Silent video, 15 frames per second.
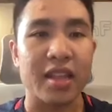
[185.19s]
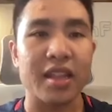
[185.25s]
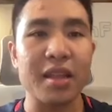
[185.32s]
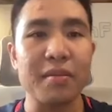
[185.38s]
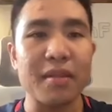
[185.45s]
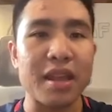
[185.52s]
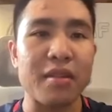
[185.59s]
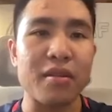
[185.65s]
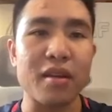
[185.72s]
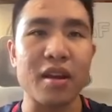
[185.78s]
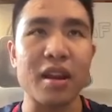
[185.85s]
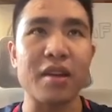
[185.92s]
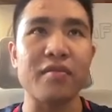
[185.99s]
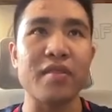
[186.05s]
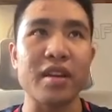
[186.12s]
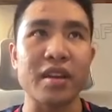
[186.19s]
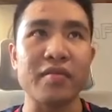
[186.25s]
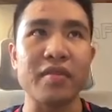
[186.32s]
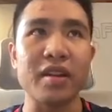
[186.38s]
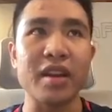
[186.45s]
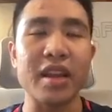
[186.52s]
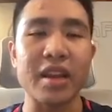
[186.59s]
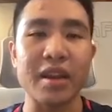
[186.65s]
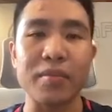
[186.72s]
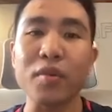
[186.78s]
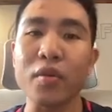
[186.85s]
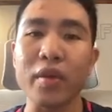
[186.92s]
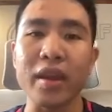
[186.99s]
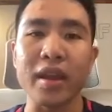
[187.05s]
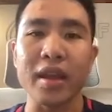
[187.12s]
tiếp theo đó là về cái vấn đề nắm
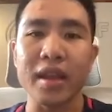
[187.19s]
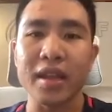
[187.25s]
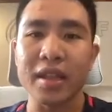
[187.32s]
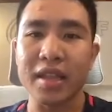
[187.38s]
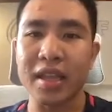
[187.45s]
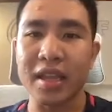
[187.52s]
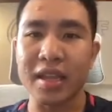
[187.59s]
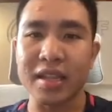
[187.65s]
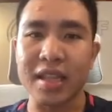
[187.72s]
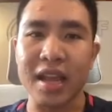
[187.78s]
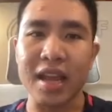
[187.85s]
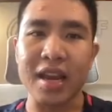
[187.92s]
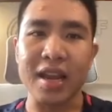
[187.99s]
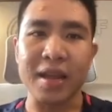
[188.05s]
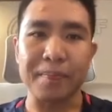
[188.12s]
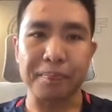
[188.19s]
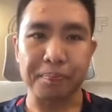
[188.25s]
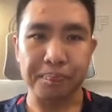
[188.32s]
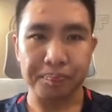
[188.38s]
quyền thì hiện tại là